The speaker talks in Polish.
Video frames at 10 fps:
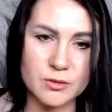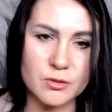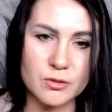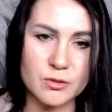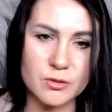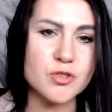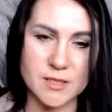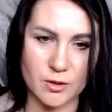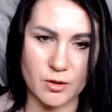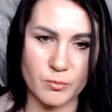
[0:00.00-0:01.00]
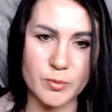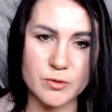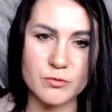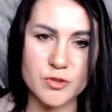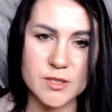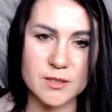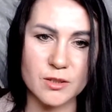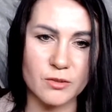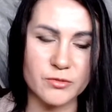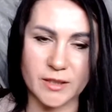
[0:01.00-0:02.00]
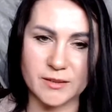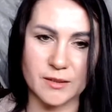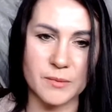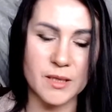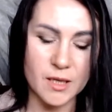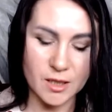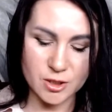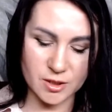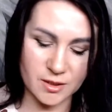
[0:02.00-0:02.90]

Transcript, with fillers: To jest wszystko, po prostu wszystko w jednym.